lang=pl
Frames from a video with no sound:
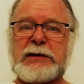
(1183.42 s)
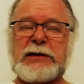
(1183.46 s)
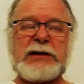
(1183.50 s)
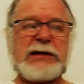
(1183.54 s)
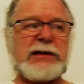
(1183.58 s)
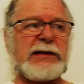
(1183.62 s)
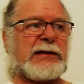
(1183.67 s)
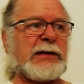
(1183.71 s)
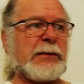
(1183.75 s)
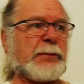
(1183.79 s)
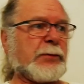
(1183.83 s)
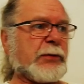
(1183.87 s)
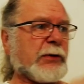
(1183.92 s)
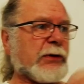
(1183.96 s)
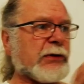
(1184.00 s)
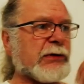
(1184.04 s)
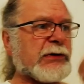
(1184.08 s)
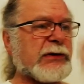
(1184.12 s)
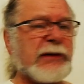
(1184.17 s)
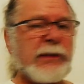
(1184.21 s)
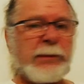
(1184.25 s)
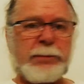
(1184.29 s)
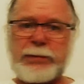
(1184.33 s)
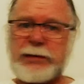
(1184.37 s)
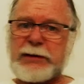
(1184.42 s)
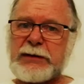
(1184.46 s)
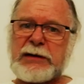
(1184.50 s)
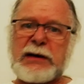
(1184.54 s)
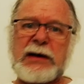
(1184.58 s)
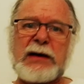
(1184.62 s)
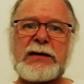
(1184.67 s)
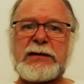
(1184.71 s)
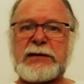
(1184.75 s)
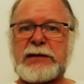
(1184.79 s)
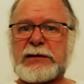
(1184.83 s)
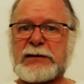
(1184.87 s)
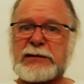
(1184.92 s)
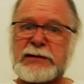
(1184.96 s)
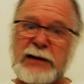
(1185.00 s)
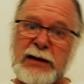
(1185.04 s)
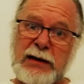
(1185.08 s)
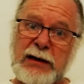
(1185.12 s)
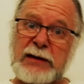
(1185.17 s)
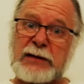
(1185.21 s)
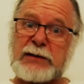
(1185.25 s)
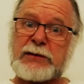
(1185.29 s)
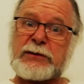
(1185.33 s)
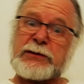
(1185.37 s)
I te proste pytania,
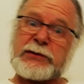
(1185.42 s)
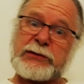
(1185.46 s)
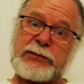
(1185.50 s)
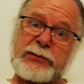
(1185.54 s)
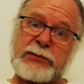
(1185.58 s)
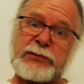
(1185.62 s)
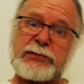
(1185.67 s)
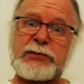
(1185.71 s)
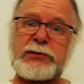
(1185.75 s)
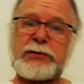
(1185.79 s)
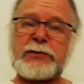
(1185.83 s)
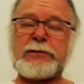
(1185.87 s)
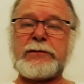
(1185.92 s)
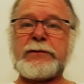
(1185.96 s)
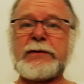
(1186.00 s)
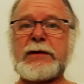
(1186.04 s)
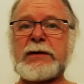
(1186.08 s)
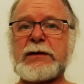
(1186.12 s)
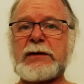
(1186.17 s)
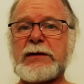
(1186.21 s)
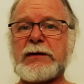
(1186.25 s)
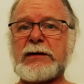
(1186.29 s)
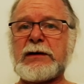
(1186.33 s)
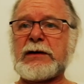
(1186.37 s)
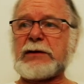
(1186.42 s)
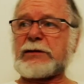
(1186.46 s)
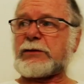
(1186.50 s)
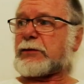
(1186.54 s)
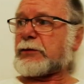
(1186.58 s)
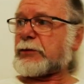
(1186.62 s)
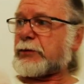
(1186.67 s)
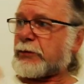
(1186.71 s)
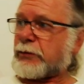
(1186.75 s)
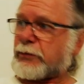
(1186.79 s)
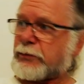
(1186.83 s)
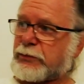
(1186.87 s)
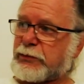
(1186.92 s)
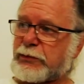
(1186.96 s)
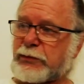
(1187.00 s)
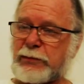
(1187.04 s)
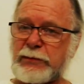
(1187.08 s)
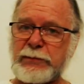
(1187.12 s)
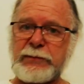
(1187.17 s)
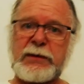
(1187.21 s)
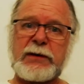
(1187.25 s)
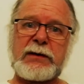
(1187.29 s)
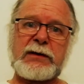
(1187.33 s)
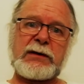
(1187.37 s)
tak, zwróćcie uwagę na to, zwróćcie
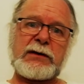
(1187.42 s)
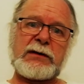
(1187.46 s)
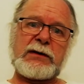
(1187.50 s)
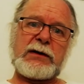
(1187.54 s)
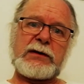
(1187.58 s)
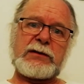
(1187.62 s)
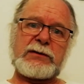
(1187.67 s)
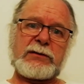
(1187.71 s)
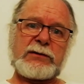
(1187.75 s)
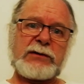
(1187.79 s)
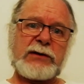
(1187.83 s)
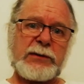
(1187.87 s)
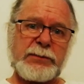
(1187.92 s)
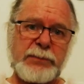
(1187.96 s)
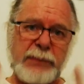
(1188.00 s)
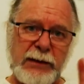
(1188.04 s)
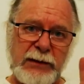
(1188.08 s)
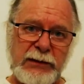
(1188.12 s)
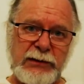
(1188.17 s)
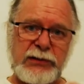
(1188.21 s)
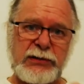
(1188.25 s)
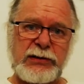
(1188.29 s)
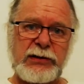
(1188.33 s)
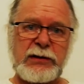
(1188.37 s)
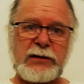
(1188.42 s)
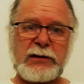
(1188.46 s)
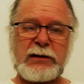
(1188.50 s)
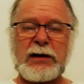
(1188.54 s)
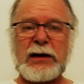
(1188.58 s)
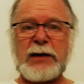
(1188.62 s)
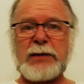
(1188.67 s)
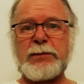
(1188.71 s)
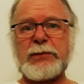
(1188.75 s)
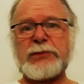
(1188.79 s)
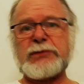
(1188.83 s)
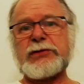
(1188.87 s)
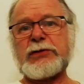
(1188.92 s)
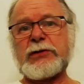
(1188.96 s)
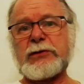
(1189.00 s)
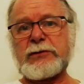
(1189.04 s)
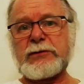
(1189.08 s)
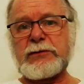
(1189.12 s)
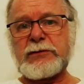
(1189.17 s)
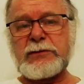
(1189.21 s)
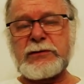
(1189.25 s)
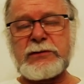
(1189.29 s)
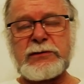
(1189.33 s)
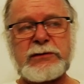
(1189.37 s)
uwagę na to, niech pani się, albo
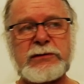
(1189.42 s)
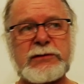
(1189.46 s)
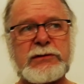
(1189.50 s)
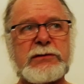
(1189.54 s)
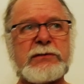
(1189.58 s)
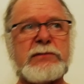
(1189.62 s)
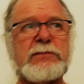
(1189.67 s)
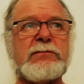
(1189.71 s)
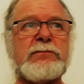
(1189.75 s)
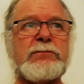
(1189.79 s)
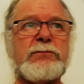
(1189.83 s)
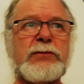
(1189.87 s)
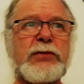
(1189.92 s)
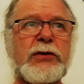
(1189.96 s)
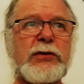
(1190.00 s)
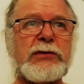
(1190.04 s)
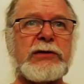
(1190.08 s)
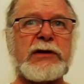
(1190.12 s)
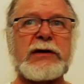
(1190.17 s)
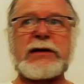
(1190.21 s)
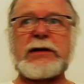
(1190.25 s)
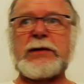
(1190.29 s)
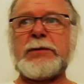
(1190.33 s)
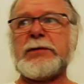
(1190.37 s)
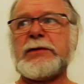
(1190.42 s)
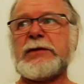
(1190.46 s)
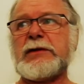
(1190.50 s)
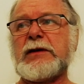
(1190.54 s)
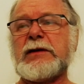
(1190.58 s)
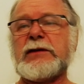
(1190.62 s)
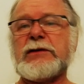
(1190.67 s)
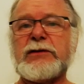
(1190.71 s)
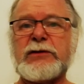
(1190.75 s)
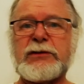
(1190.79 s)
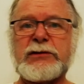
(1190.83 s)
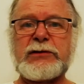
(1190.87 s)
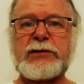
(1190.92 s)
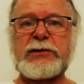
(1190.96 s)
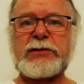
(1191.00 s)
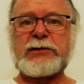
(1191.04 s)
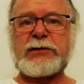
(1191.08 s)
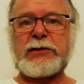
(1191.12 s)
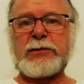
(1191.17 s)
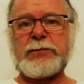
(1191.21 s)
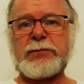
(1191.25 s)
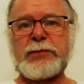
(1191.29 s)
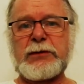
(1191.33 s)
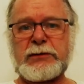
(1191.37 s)
co, było takie pytanie, no co z
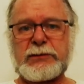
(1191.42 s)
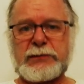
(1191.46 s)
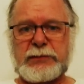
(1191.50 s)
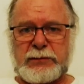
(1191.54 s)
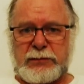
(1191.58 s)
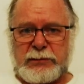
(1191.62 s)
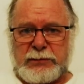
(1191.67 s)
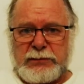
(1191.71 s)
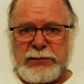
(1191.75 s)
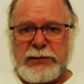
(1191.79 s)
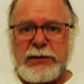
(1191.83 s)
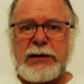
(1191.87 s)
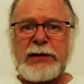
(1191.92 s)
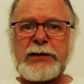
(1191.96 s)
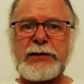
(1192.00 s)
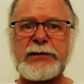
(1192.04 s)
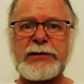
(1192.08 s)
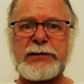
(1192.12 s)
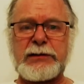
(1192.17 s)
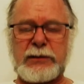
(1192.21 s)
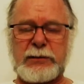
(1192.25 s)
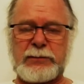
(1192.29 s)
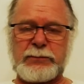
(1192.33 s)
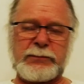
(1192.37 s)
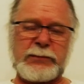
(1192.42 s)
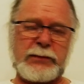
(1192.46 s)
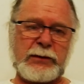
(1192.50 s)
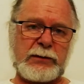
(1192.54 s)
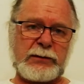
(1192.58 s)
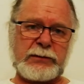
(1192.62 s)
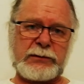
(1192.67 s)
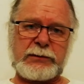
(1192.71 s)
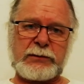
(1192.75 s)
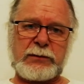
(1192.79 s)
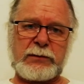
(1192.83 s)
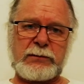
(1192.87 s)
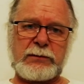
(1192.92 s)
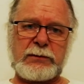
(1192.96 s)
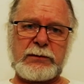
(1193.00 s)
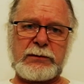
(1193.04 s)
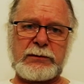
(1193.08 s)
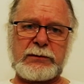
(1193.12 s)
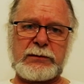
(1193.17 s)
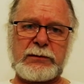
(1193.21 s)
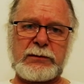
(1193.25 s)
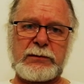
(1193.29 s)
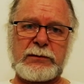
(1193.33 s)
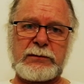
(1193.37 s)
tą Polską? No nic z tą Polską, no
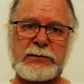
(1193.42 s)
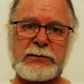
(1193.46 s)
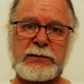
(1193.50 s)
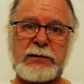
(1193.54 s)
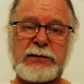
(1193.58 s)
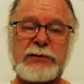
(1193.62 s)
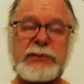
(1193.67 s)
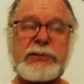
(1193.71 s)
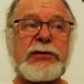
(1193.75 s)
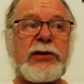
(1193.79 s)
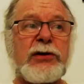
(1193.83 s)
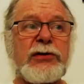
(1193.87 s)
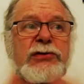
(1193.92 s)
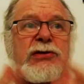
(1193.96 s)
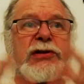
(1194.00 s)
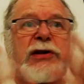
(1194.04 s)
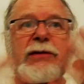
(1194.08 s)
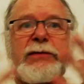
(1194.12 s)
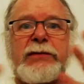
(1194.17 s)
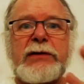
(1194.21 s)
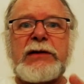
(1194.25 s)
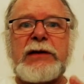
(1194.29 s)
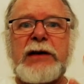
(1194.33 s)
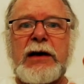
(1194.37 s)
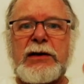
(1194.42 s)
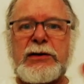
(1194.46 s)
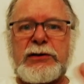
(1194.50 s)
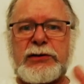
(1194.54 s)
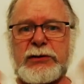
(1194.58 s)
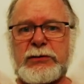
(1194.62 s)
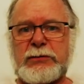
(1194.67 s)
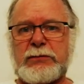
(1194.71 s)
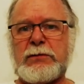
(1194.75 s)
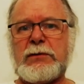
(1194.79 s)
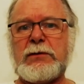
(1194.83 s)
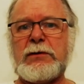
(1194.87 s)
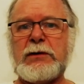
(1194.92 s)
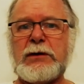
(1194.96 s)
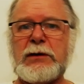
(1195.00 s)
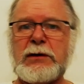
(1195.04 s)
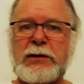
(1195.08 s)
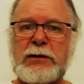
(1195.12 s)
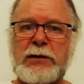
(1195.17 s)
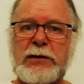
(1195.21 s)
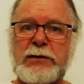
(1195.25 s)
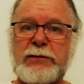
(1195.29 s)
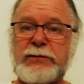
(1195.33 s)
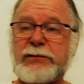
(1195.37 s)
co? No co się wydarzyło?
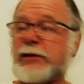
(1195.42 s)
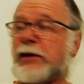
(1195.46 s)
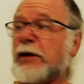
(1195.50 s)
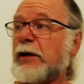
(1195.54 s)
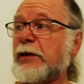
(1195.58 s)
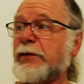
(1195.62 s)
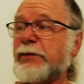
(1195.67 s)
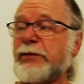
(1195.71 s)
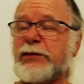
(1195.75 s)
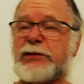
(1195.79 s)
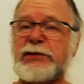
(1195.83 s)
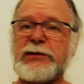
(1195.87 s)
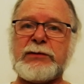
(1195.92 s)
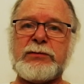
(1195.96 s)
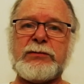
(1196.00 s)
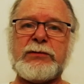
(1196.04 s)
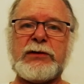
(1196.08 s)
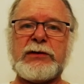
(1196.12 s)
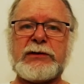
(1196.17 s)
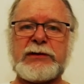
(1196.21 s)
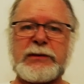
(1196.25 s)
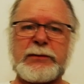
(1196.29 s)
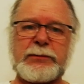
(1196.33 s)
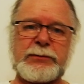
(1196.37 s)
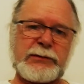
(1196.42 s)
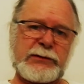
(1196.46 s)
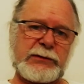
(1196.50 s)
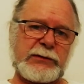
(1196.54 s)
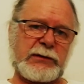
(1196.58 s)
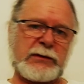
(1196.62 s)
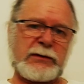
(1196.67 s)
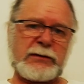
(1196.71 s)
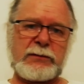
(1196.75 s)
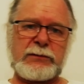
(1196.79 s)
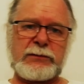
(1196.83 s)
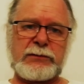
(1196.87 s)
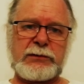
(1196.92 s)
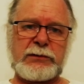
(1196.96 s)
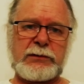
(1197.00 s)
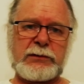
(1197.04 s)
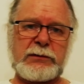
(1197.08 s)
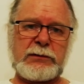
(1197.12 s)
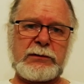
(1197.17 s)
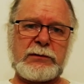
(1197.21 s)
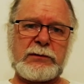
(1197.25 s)
W telewizji mnie zapytano się.